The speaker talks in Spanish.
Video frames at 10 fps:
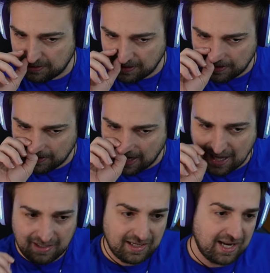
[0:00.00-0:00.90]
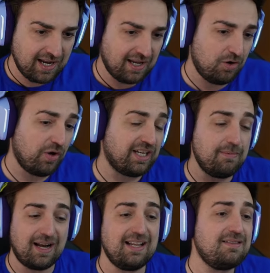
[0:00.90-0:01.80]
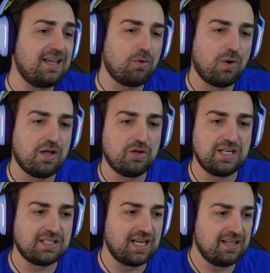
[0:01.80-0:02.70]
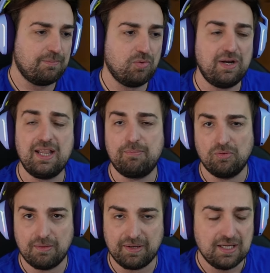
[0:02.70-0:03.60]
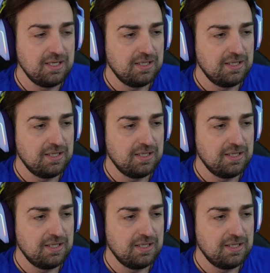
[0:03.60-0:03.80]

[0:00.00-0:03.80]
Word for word: Eh, lo equivalente a jugadores que hay de PvE y de PvP.